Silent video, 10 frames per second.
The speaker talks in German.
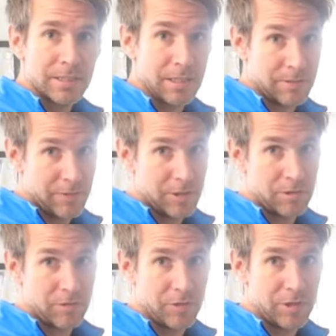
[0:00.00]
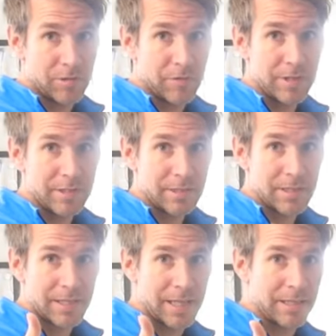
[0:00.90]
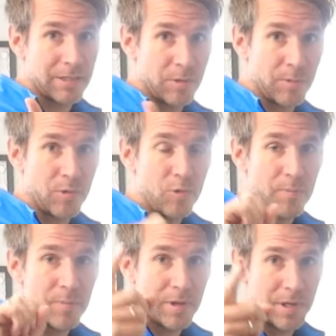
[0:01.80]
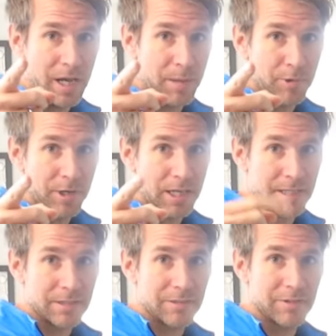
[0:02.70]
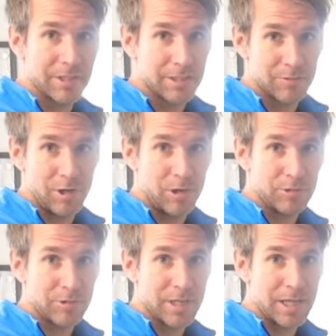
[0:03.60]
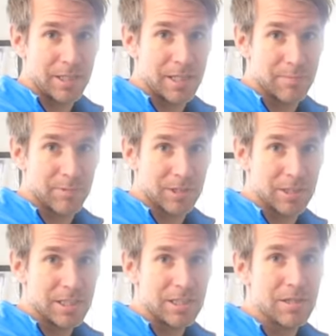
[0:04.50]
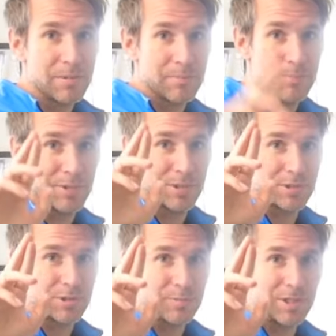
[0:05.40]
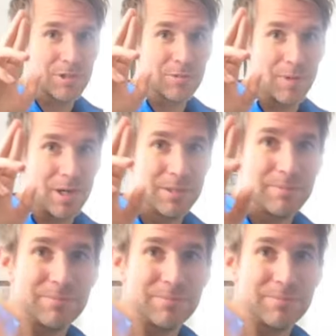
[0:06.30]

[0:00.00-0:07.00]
Ja, wenn euch das Video gefallen hat, gerne einen Daumen nach oben, ein Abo dalassen, wer sich für Haus- und Gartenthemen interessiert. Bis zum nächsten Mal.